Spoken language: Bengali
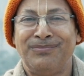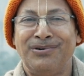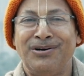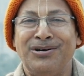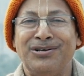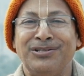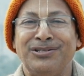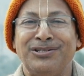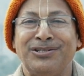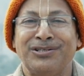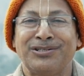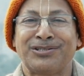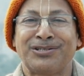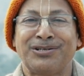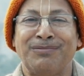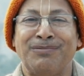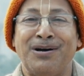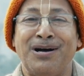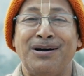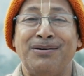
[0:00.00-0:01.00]
মহন্ত
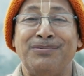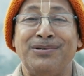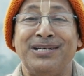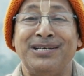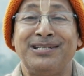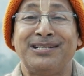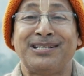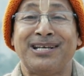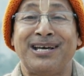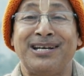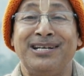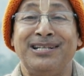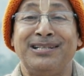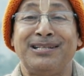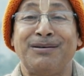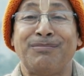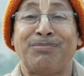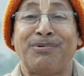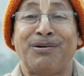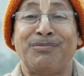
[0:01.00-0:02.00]
স্বভাব এই
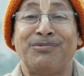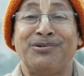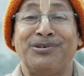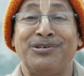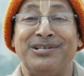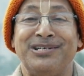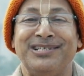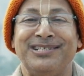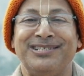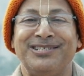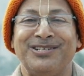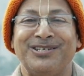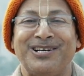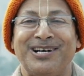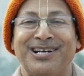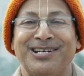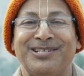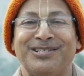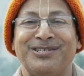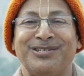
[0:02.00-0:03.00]
তারিতে পাম নিজ
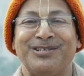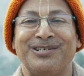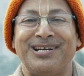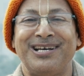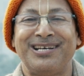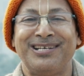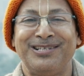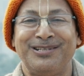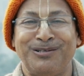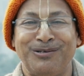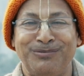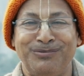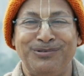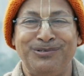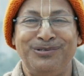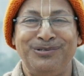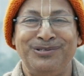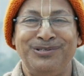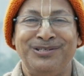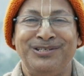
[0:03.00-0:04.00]
কার্য নাহি তবু
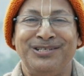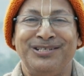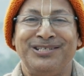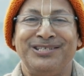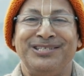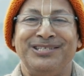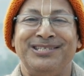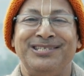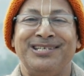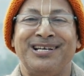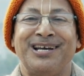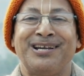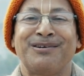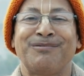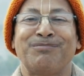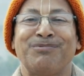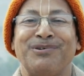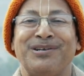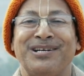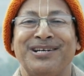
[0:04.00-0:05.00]
জান
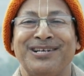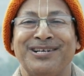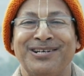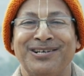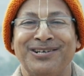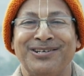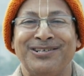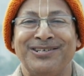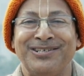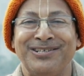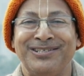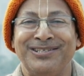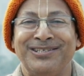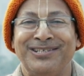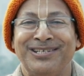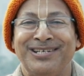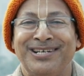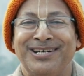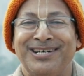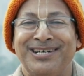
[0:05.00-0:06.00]
পরের ঘর
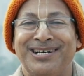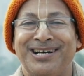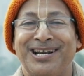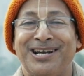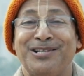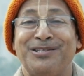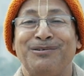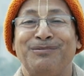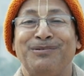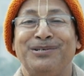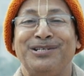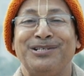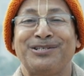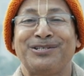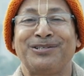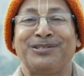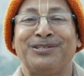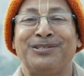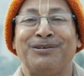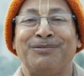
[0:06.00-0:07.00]
নারদমুনি
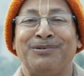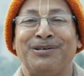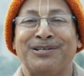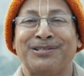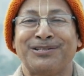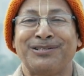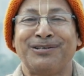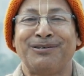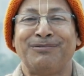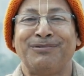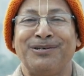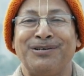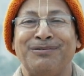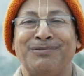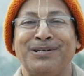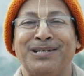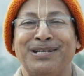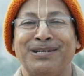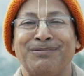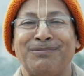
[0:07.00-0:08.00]
শুদ্ধ ভক্ত
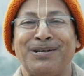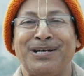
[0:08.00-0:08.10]
ভগবানের